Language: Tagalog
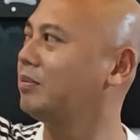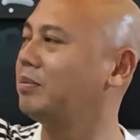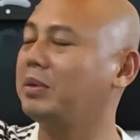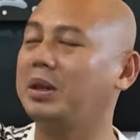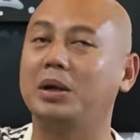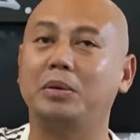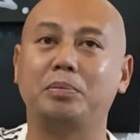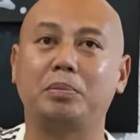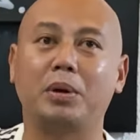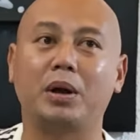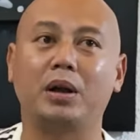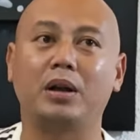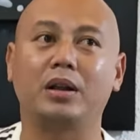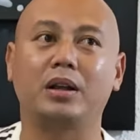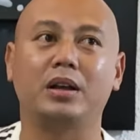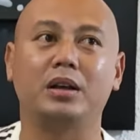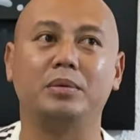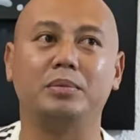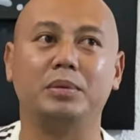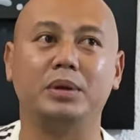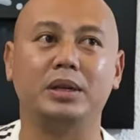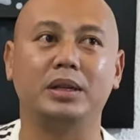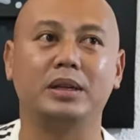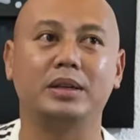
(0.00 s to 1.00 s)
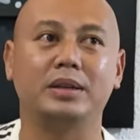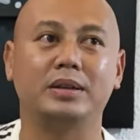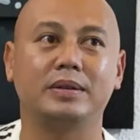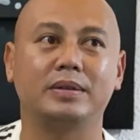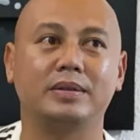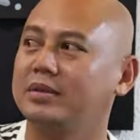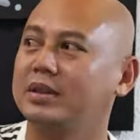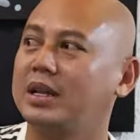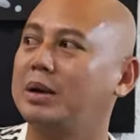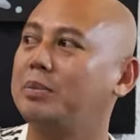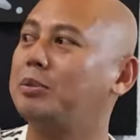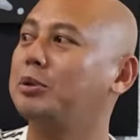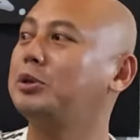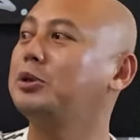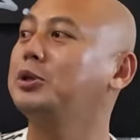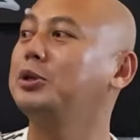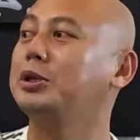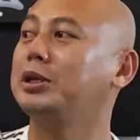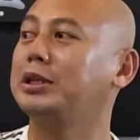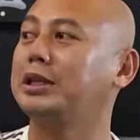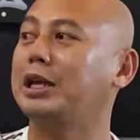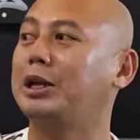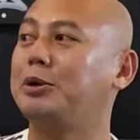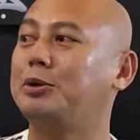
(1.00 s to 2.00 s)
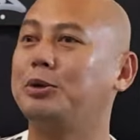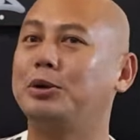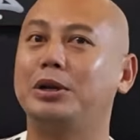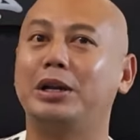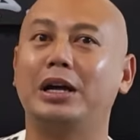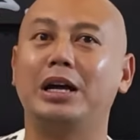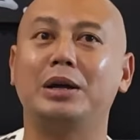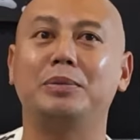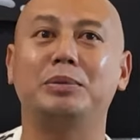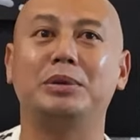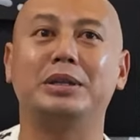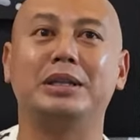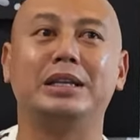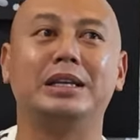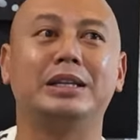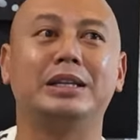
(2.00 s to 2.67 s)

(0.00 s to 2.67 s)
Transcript: Nag-park kami. Tapos yun, nagtanong na kami